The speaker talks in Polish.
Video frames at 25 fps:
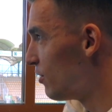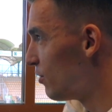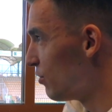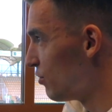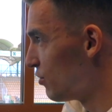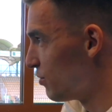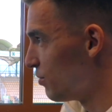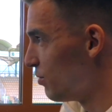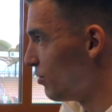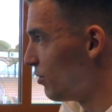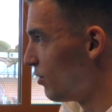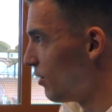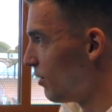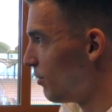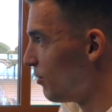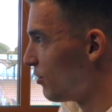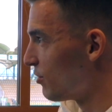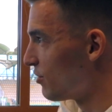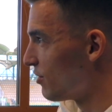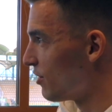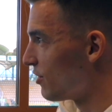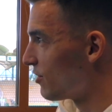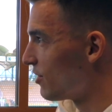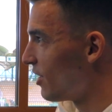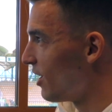to już była
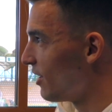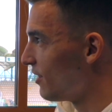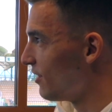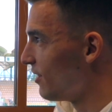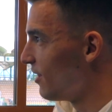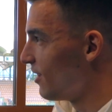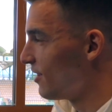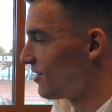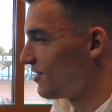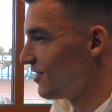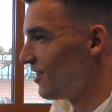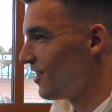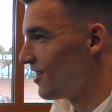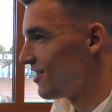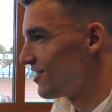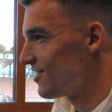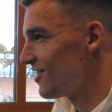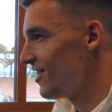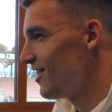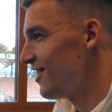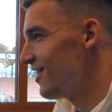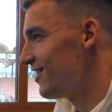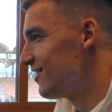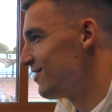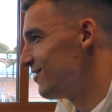mocna szatnia,
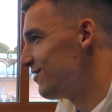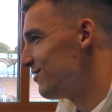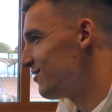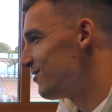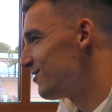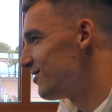starsza.